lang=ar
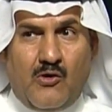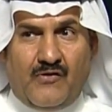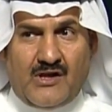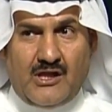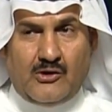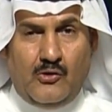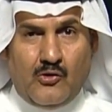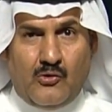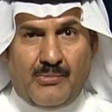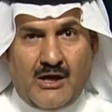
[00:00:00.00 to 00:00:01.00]
وفرضت
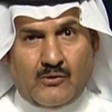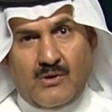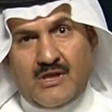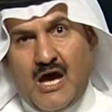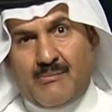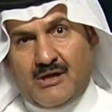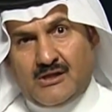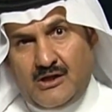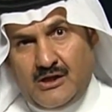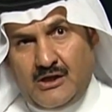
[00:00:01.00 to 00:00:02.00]
العقوبات
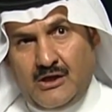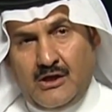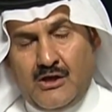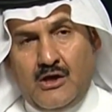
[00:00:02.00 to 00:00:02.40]
وذهبت ل